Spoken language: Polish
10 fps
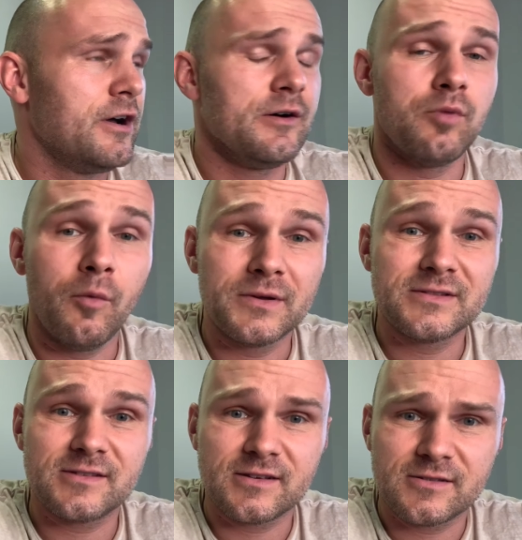popęd
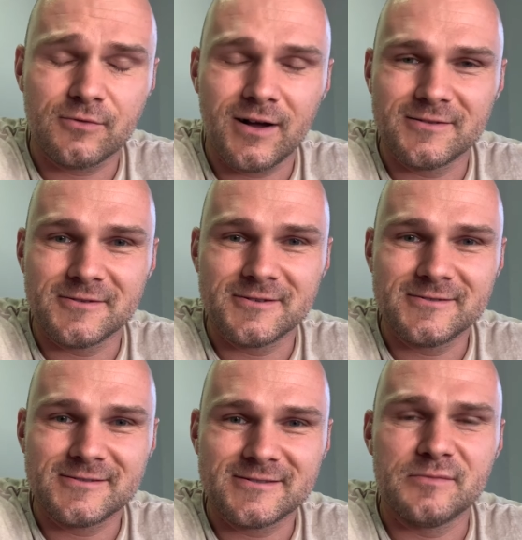seksualny,
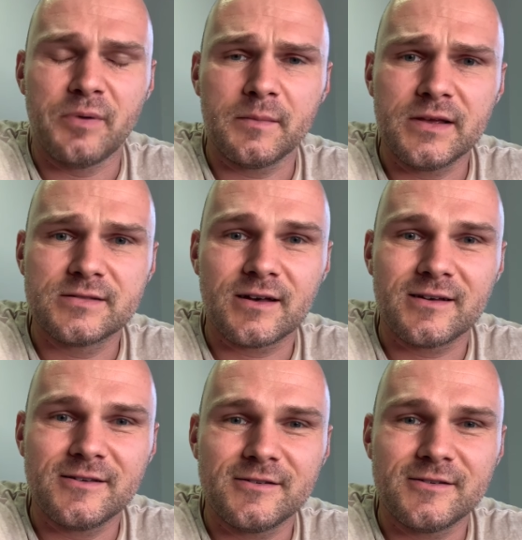i pamiętaj,